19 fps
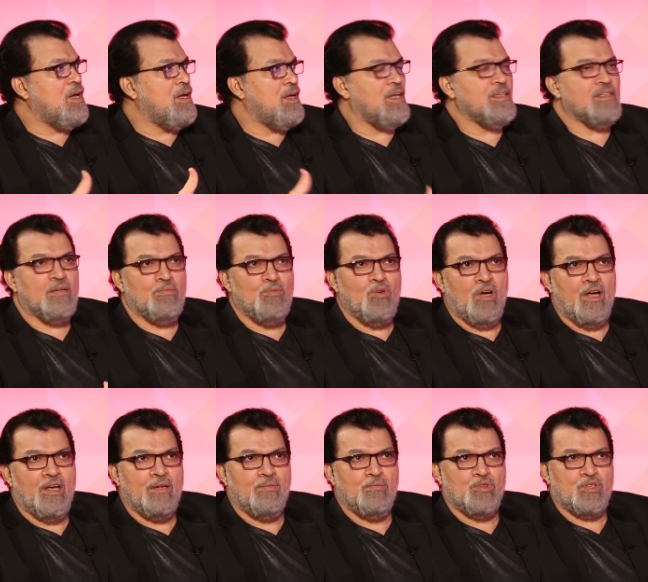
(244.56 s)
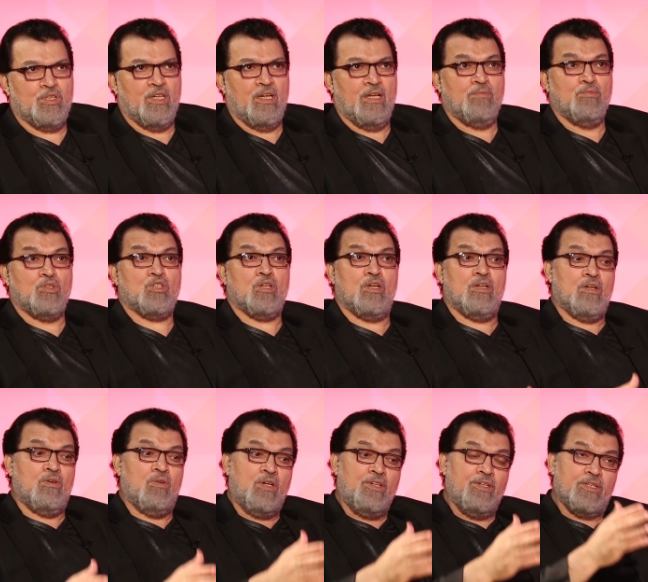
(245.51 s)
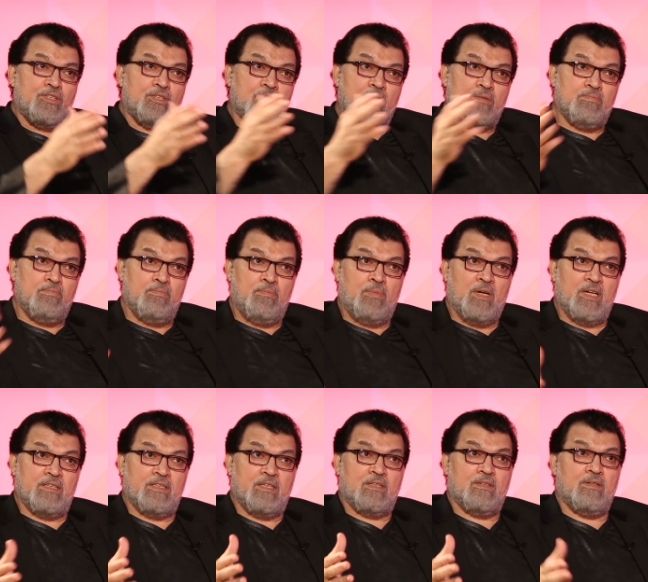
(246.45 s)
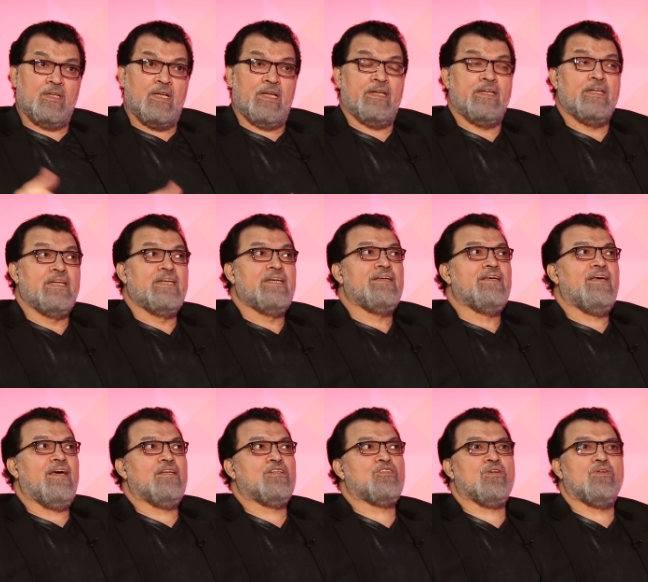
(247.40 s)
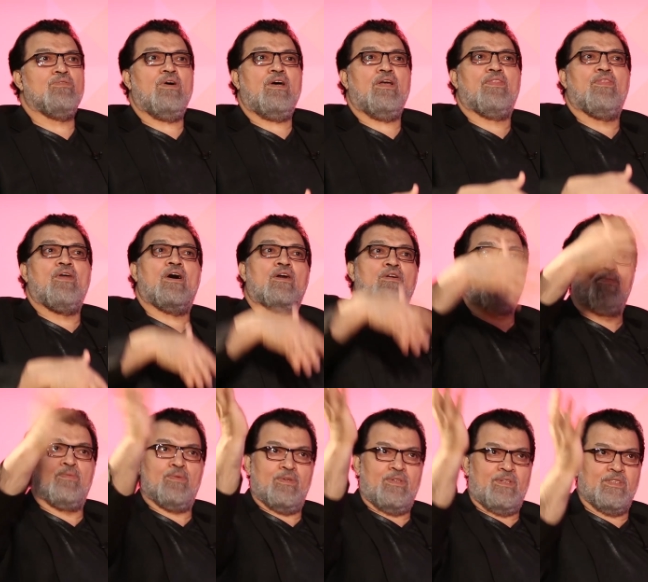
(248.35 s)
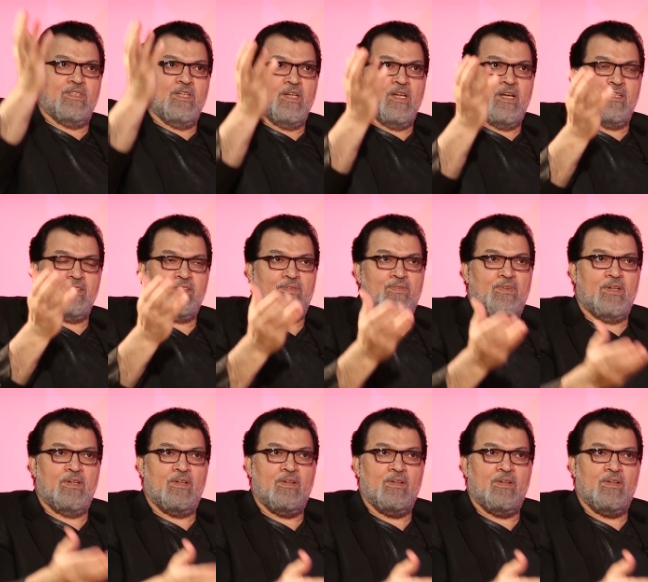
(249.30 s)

حتى مو هاي المشكله، المشكله انه احنا بقتها كنا يعني شلون واحد ضارب عند الناس